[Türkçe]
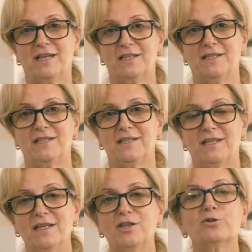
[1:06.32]

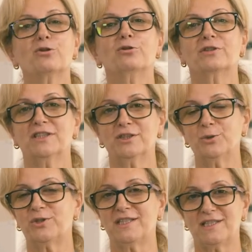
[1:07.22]
sayesinde zorlukların
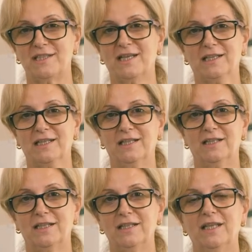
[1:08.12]
üstesinden
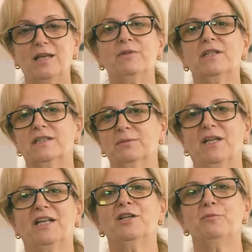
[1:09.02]
gelerek emin
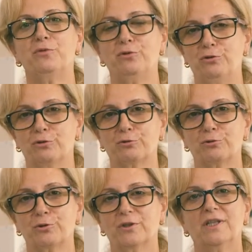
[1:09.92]
adımlarla büyüyoruz.
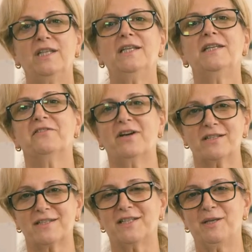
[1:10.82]
İyi ki
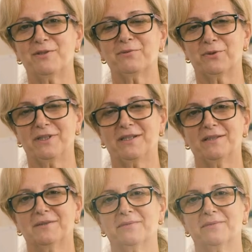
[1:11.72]
varsın hepsi burada.